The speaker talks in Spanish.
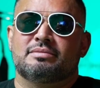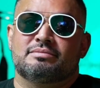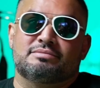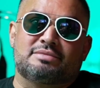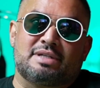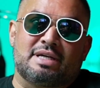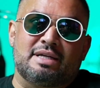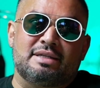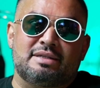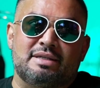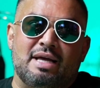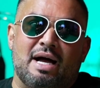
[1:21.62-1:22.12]

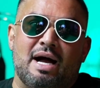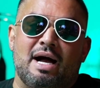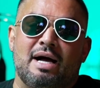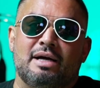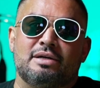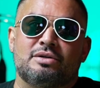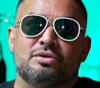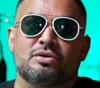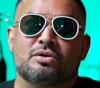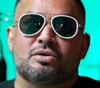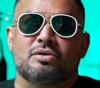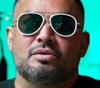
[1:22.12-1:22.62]
30
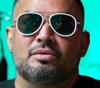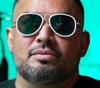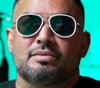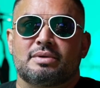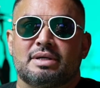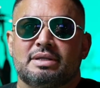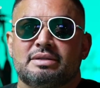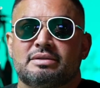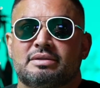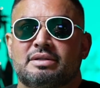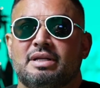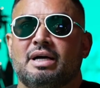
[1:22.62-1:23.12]
años como
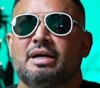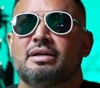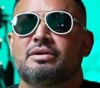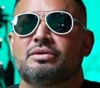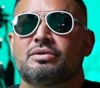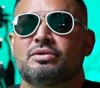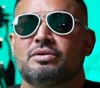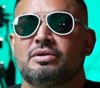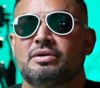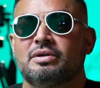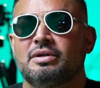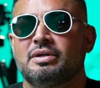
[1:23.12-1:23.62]

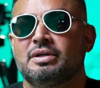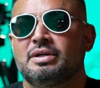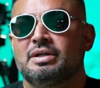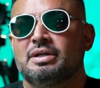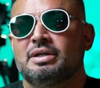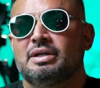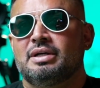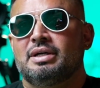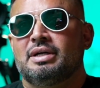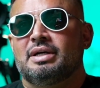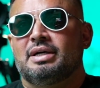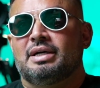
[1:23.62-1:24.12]
cantando
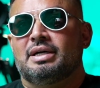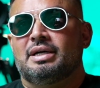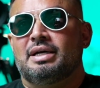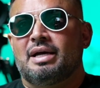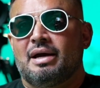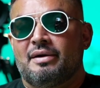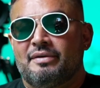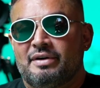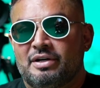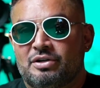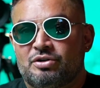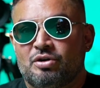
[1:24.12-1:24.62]
y
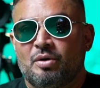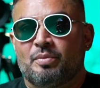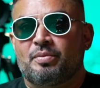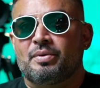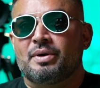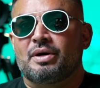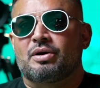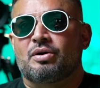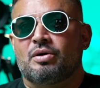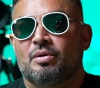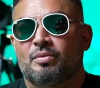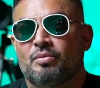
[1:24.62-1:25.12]
he visto
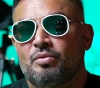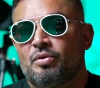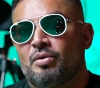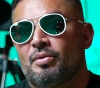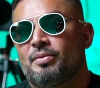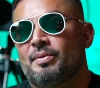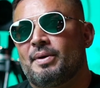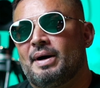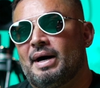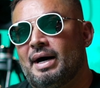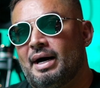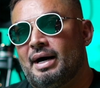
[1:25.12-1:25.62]
pues
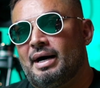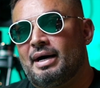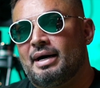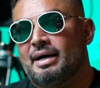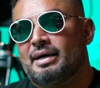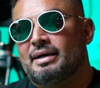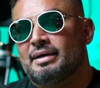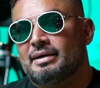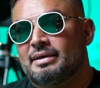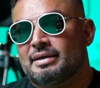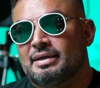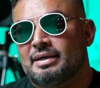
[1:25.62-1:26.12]
cómo
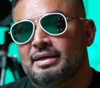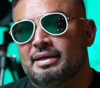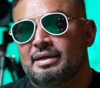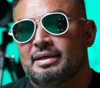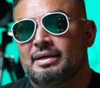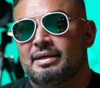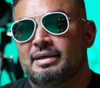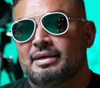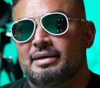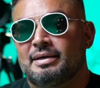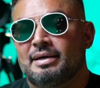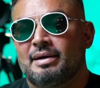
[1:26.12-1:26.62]
va
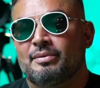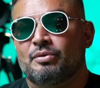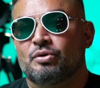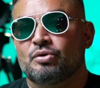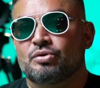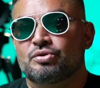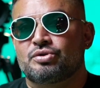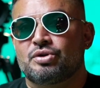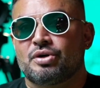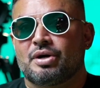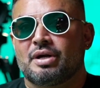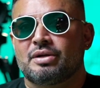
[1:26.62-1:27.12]
eh,
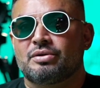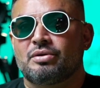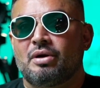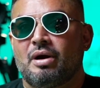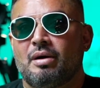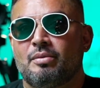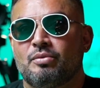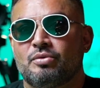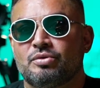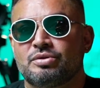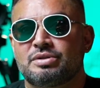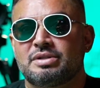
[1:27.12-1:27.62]
evolucionando
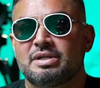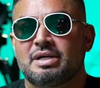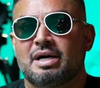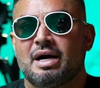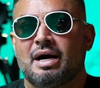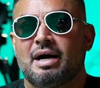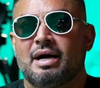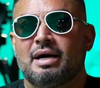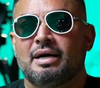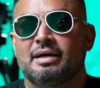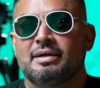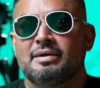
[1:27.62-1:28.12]
la
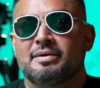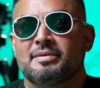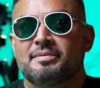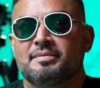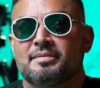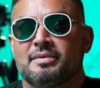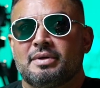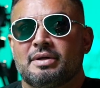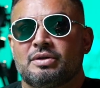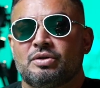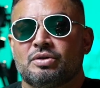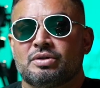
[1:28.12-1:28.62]
música,
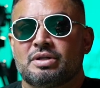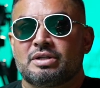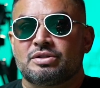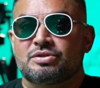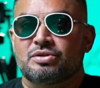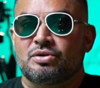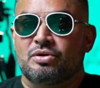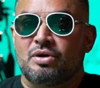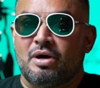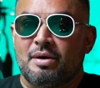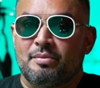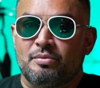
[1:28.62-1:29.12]
no tan
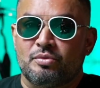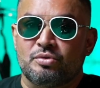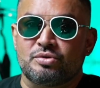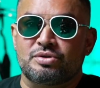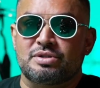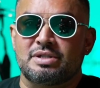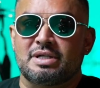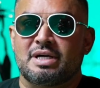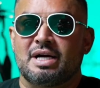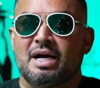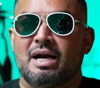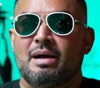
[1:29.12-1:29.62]
solo la
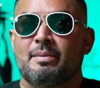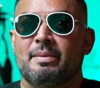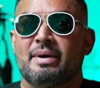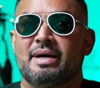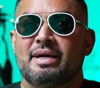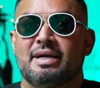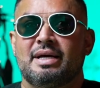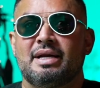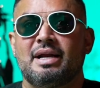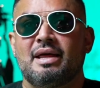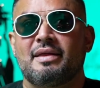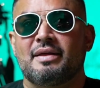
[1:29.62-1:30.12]
música, la
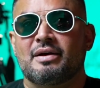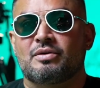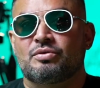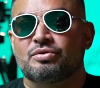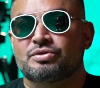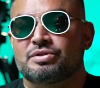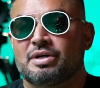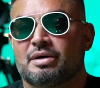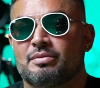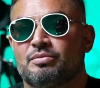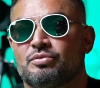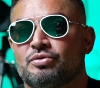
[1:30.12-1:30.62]
manera de
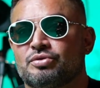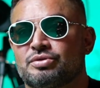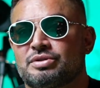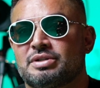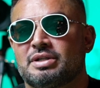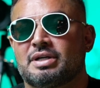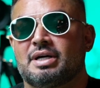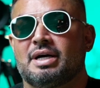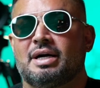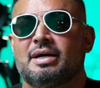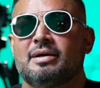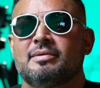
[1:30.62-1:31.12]
escuchar
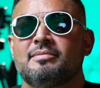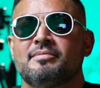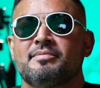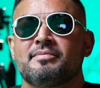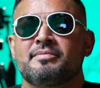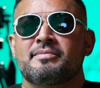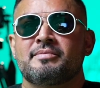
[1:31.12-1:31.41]
música,